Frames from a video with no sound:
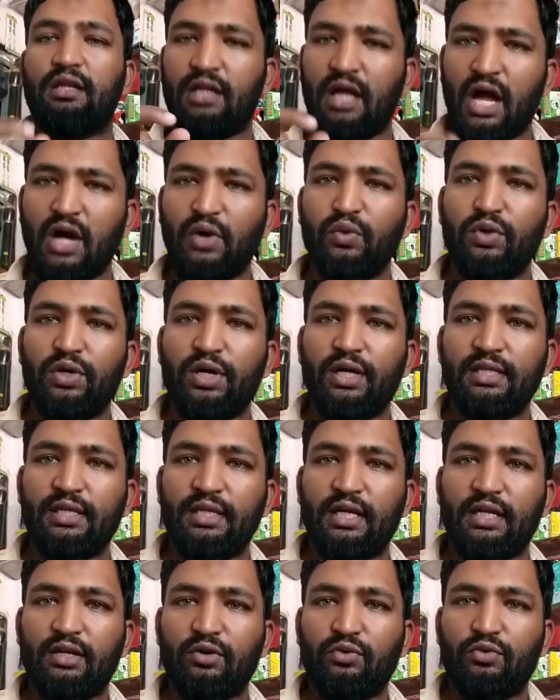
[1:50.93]
ராகுல் காந்தி
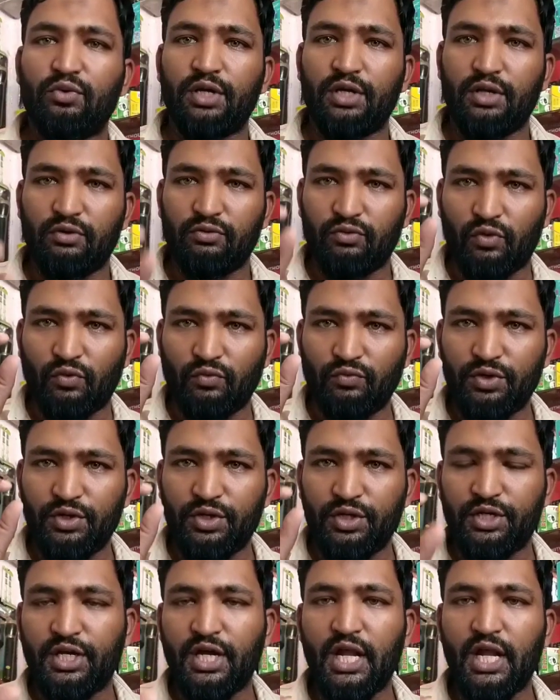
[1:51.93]
கேட்கக்கூடிய ஒவ்வொரு